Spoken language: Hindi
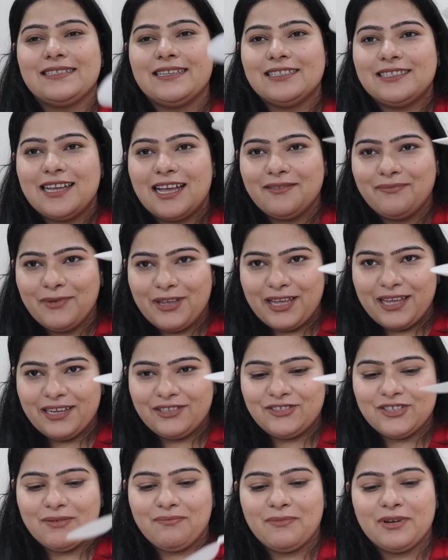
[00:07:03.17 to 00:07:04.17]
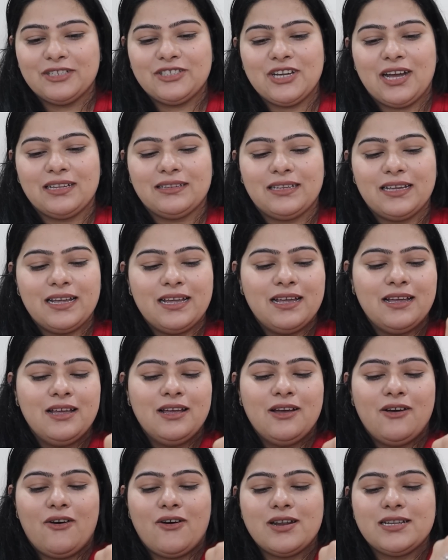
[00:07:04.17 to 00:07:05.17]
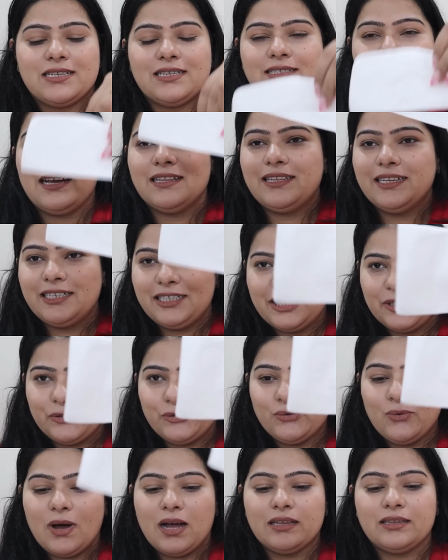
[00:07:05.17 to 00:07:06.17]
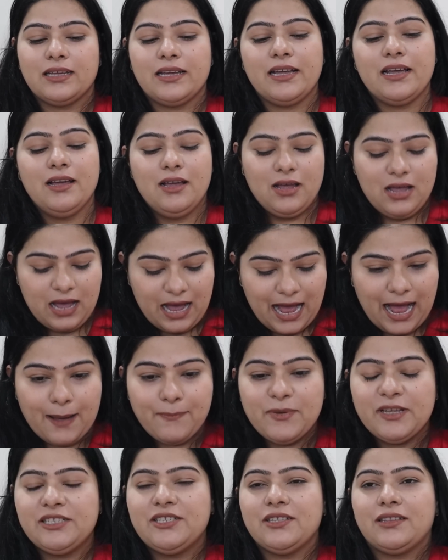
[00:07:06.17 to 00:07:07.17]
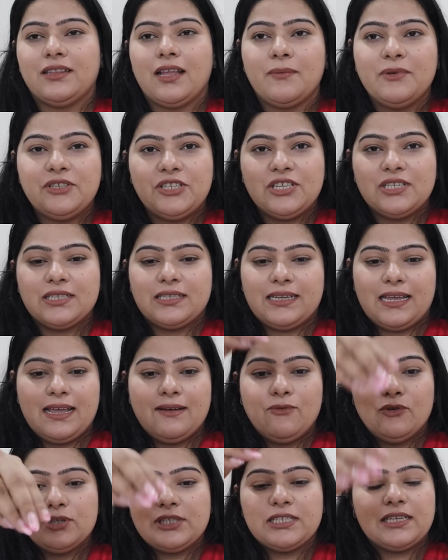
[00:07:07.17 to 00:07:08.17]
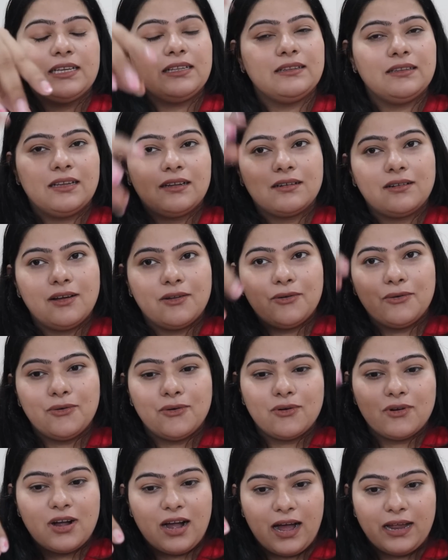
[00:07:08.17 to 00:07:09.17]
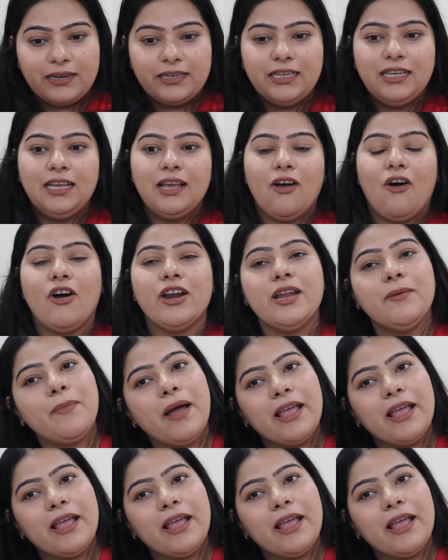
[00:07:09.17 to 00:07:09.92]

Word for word: इसके साथ में एक चम्मच आता है और इसके साथ एक टिश्यू आता है आप ये जितना भी चीज़ें हैं वो इसके अंदर करो खाली और ये